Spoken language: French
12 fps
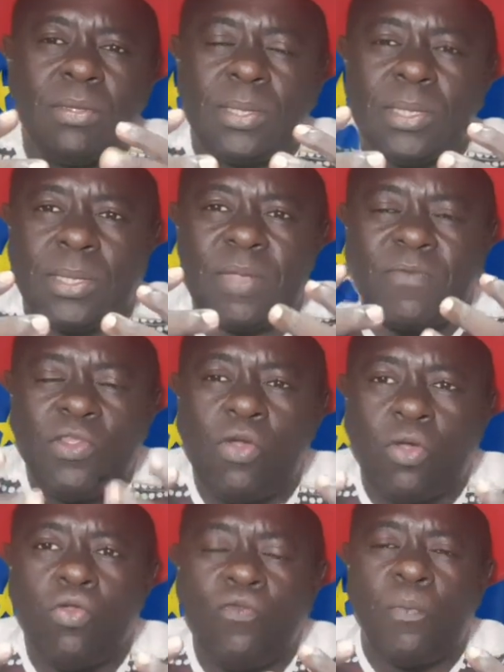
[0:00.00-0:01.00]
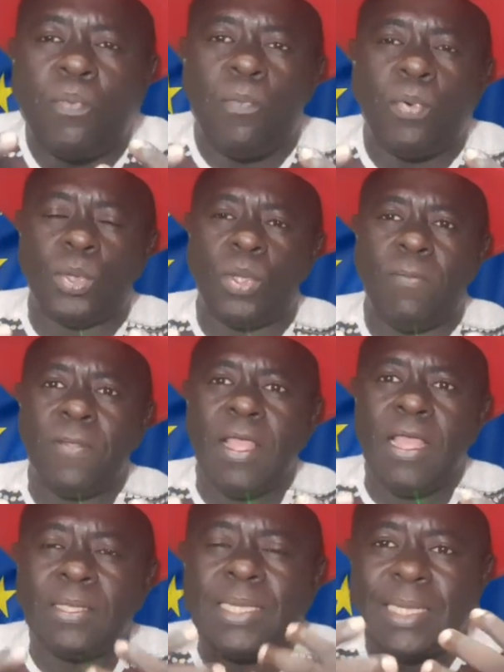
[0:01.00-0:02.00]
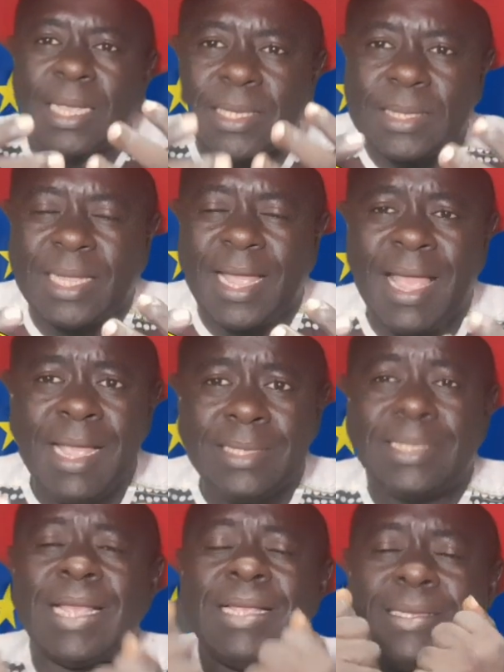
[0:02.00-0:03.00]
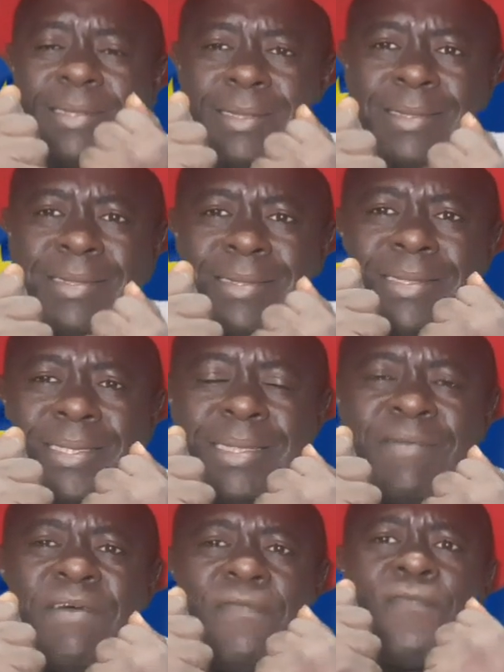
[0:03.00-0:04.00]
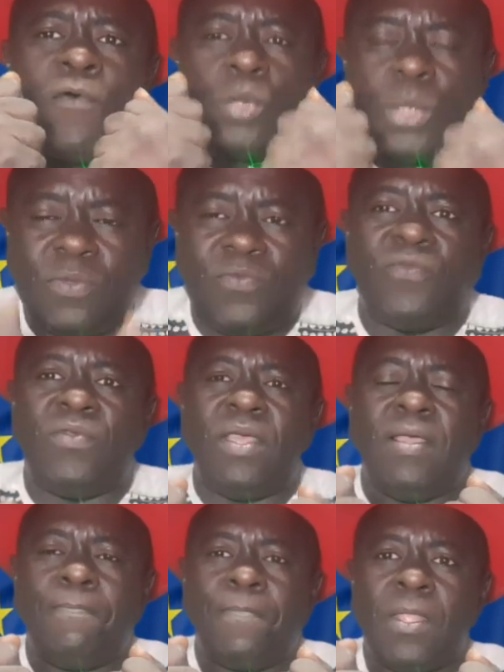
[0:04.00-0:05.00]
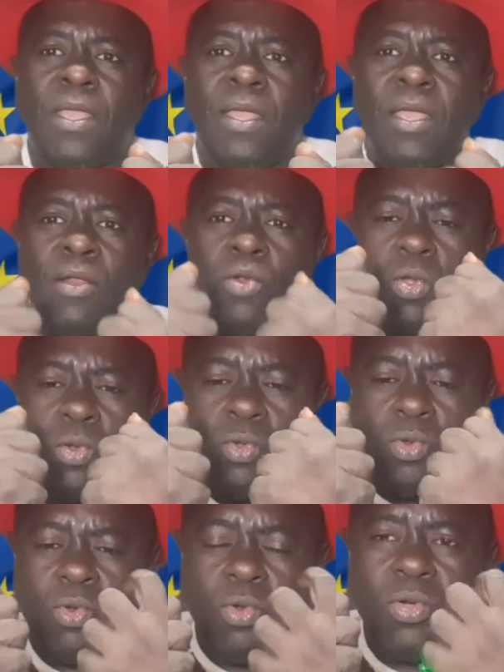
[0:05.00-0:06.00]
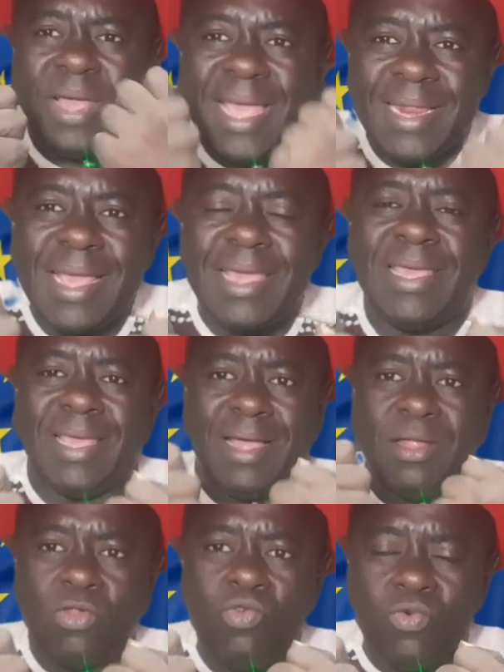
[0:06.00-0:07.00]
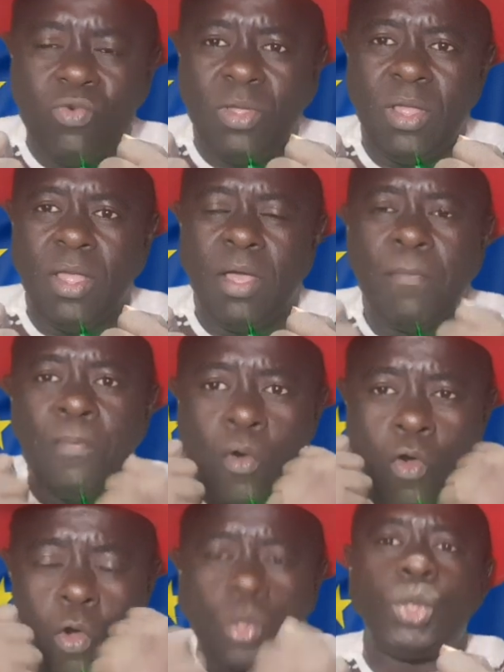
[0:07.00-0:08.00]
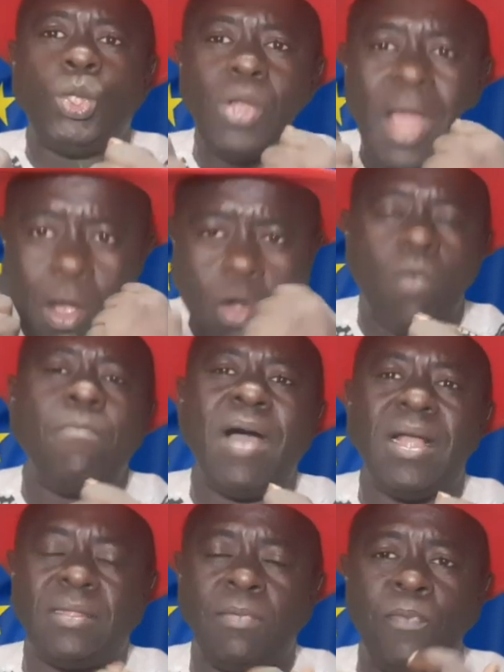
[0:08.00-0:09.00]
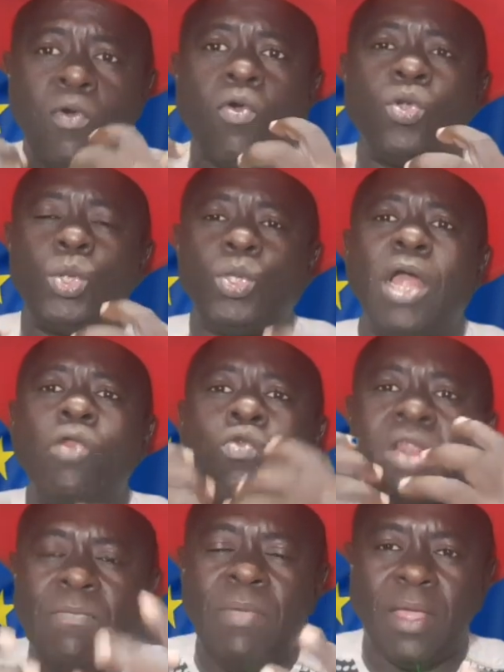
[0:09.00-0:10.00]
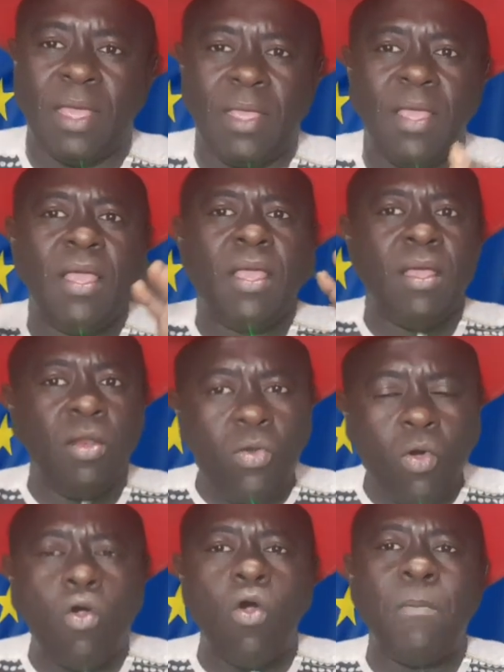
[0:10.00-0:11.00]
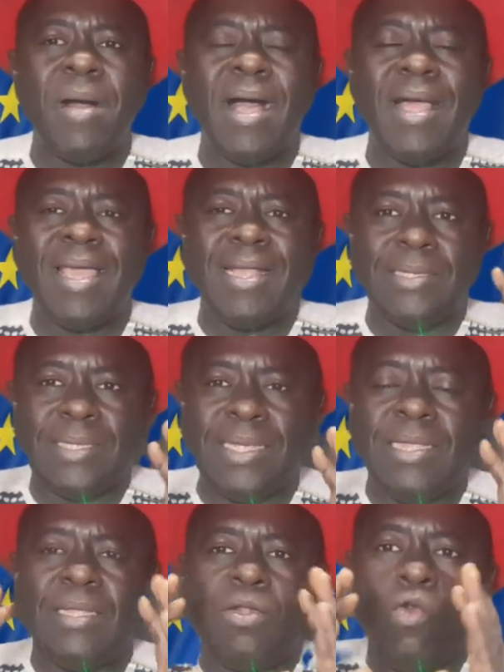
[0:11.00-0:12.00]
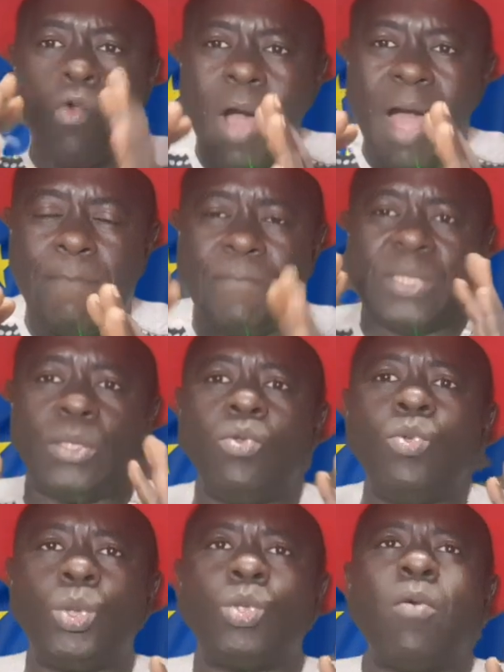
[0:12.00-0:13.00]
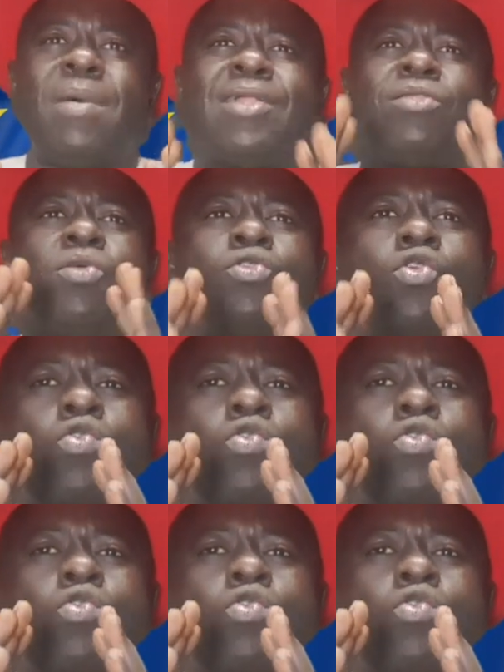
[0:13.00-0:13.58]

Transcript: ces vidéos que nous vous proposons, ces extraits, ça, ça va fortifier le, guerrier qui est en nous pour continuer à combattre, pour continuer à nous libérer. Nos combats est digne, loi, parce que nous sommes en train